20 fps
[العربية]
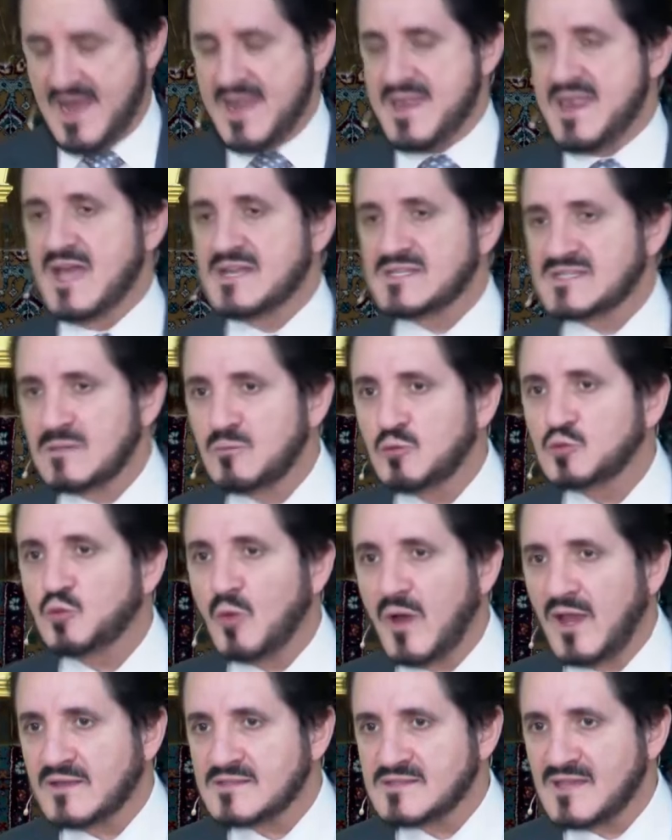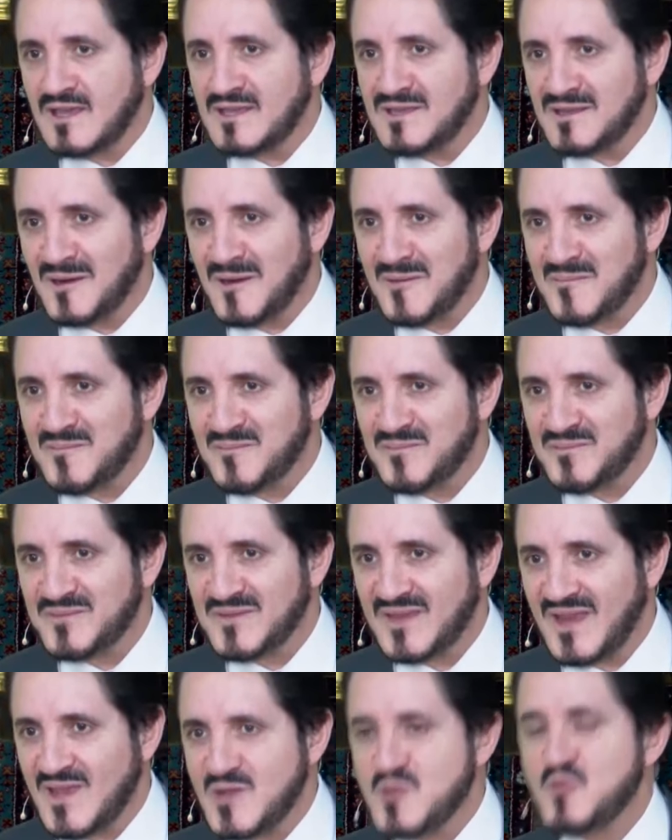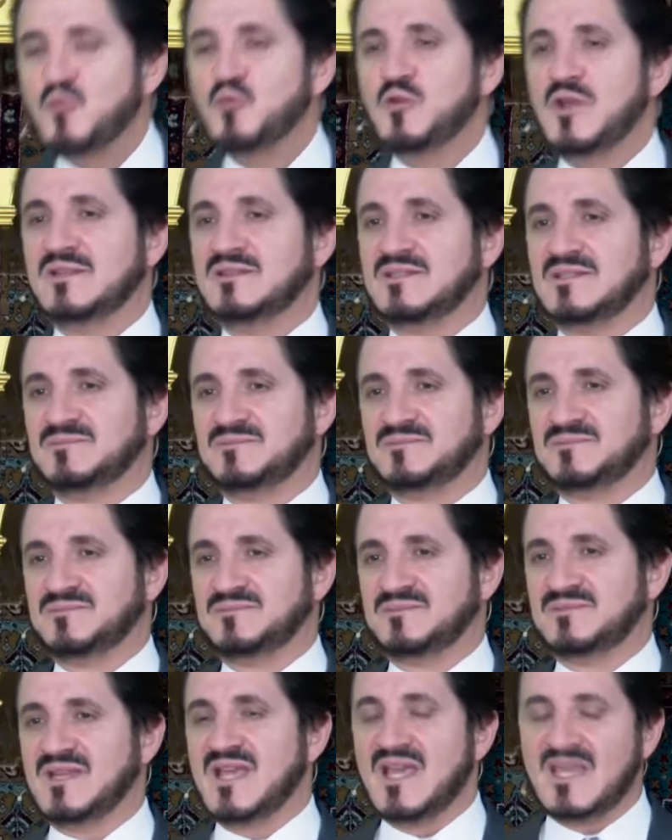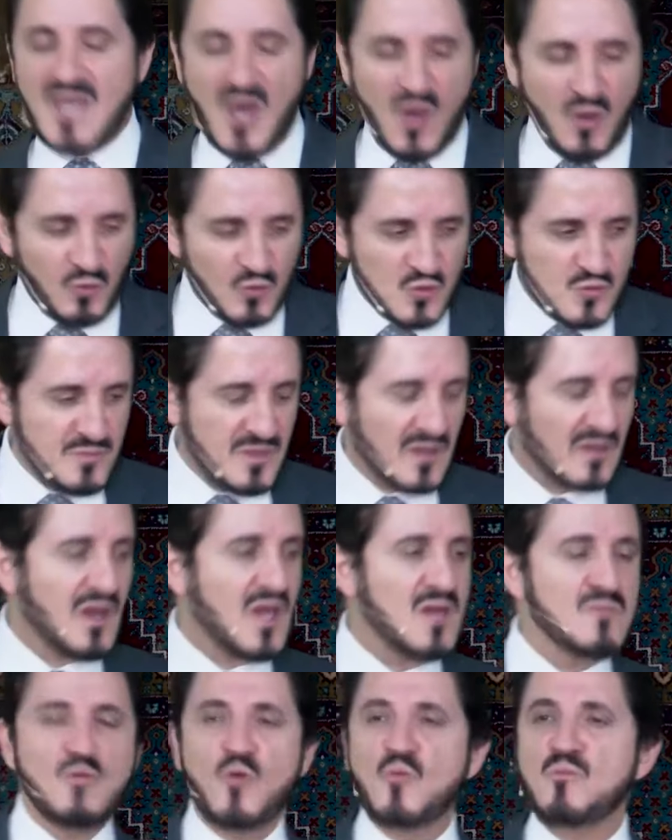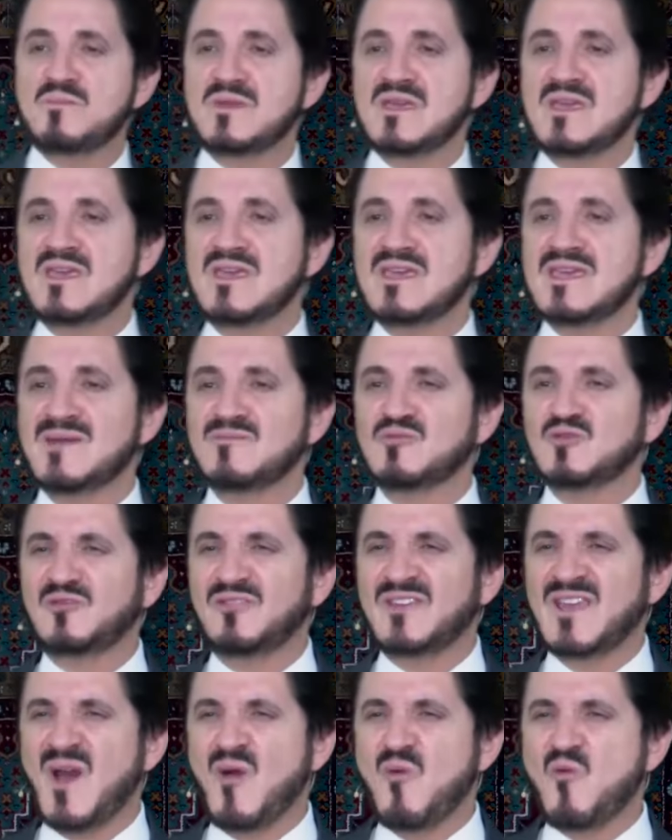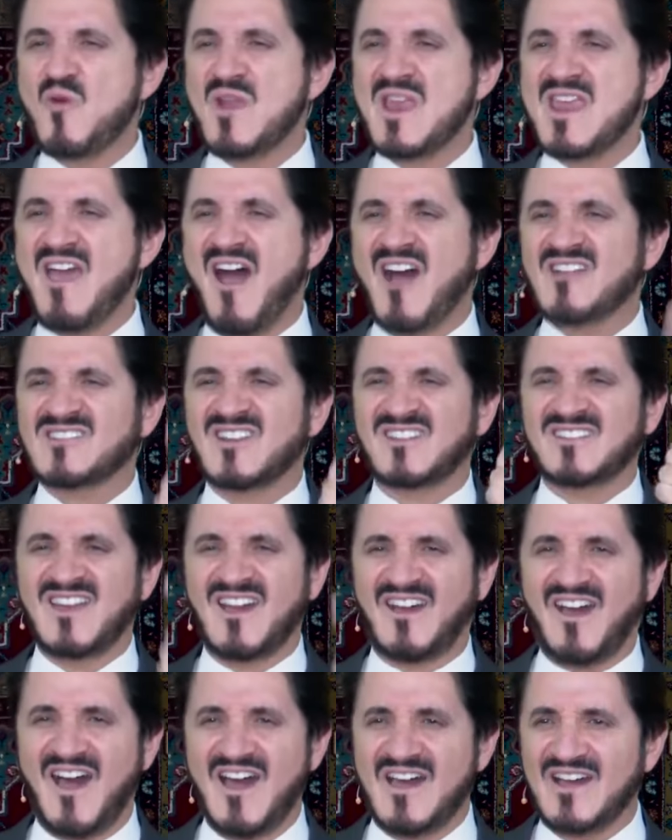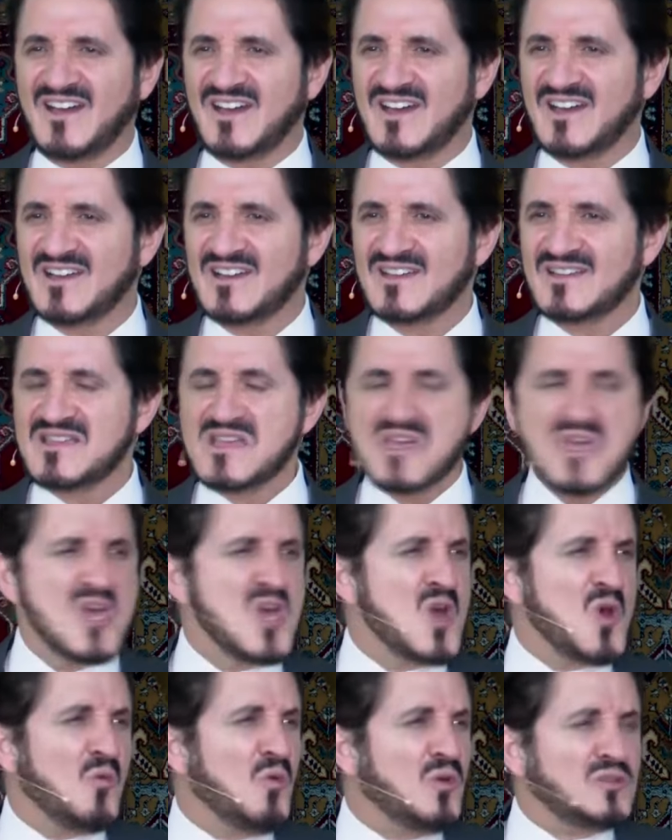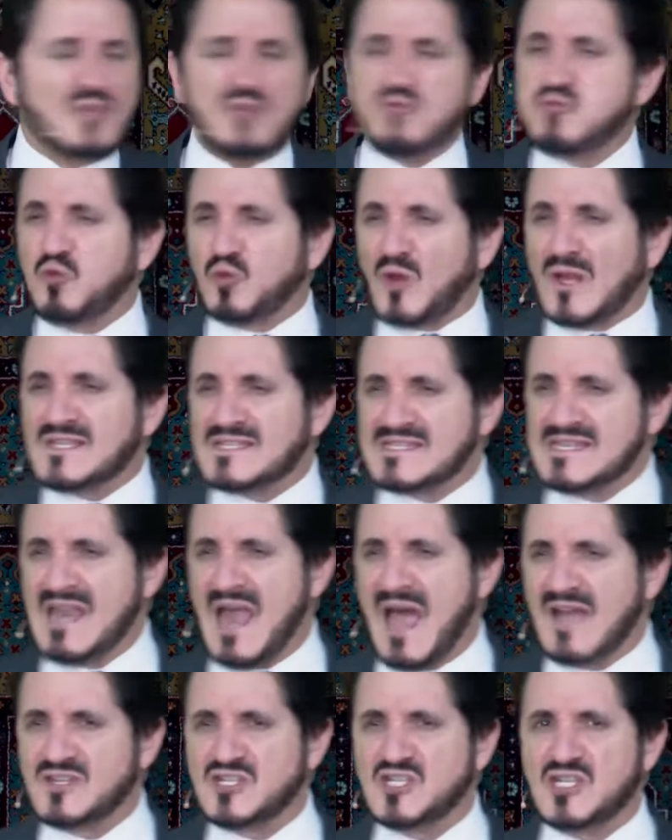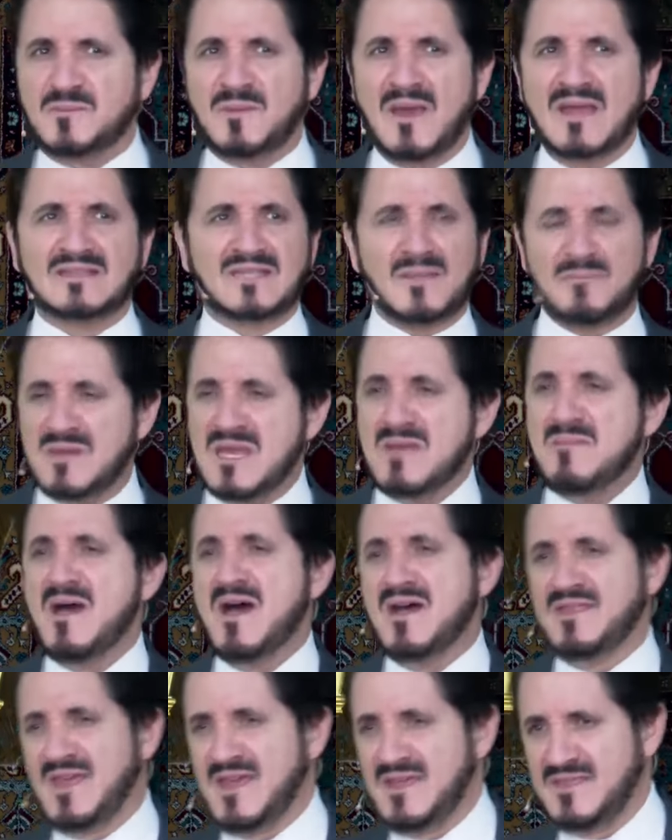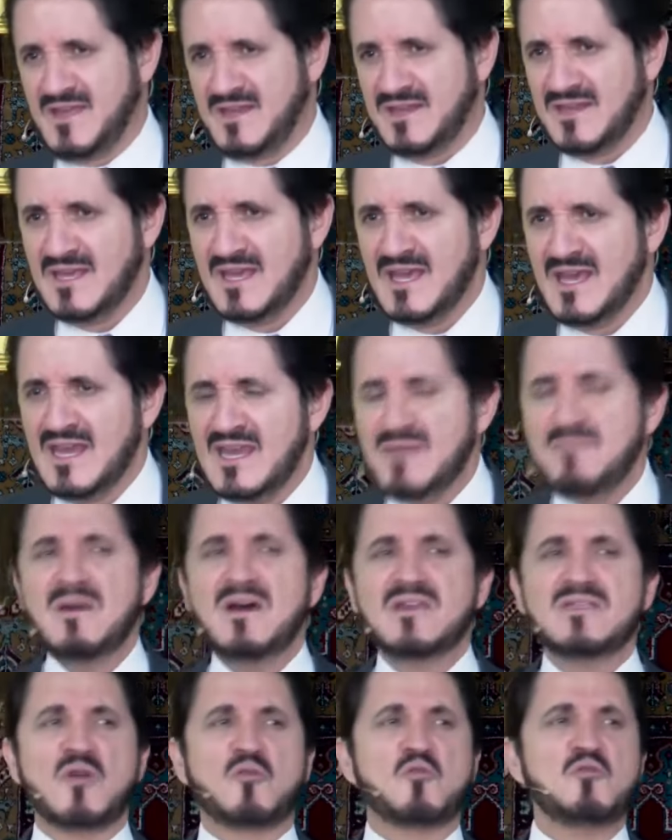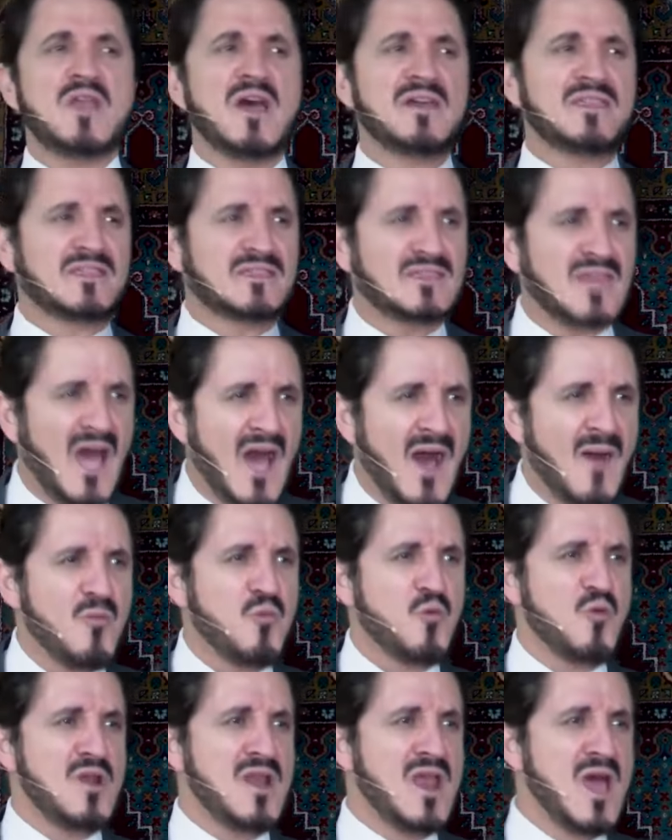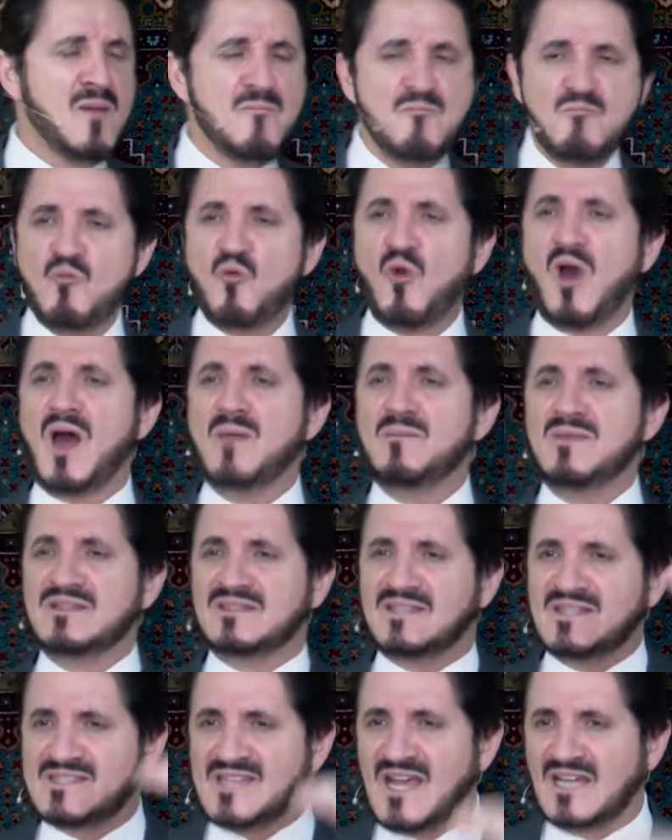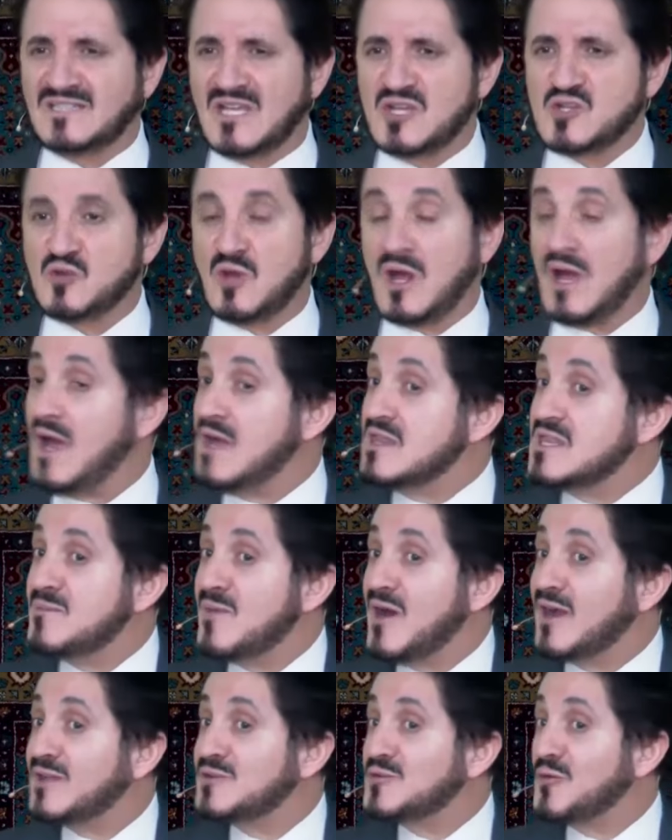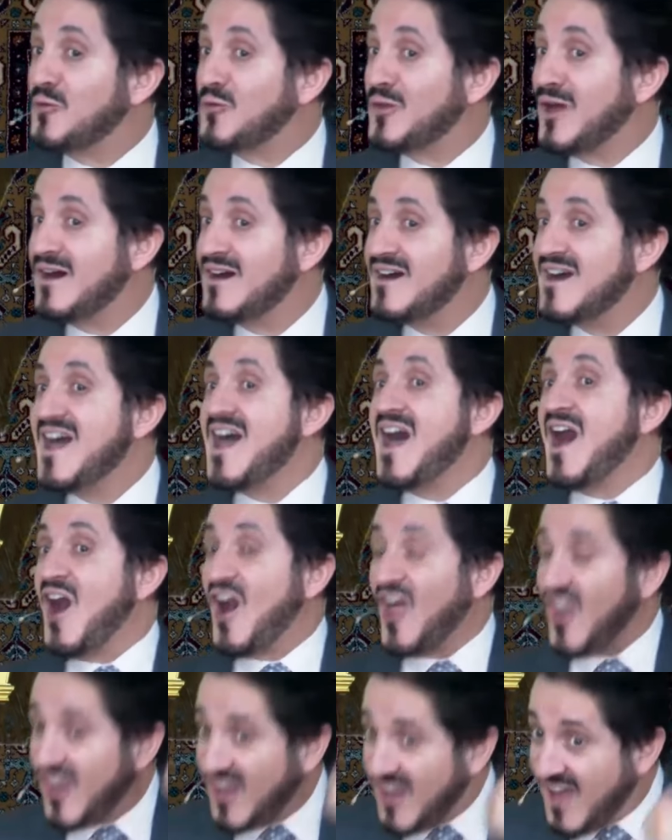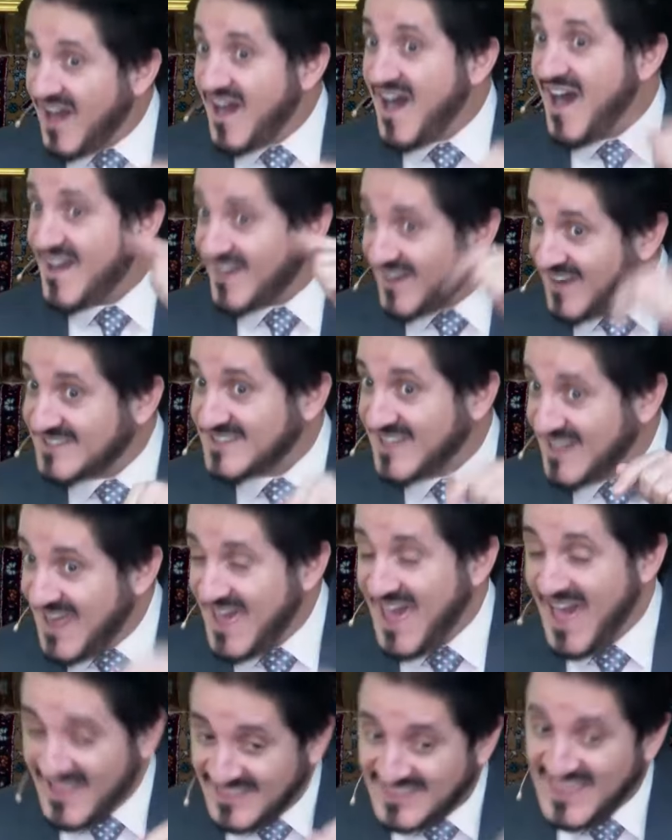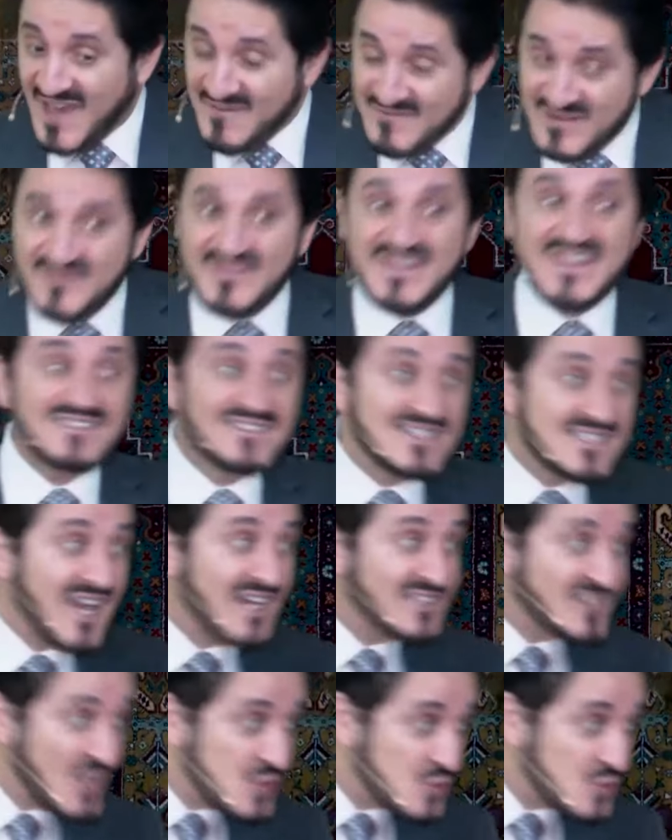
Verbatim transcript: الناس تموت وهي صغيرة يولد يخرج من رحم امه يموت في اول إيه عشر دقائق وتثور اسئله عجيبه طب لماذا اذا لماذا كل هذا التعب والهم وحمل تسعة أشهر هذا ما أراده الله الله أراد لها أن تحمل فيه تسعة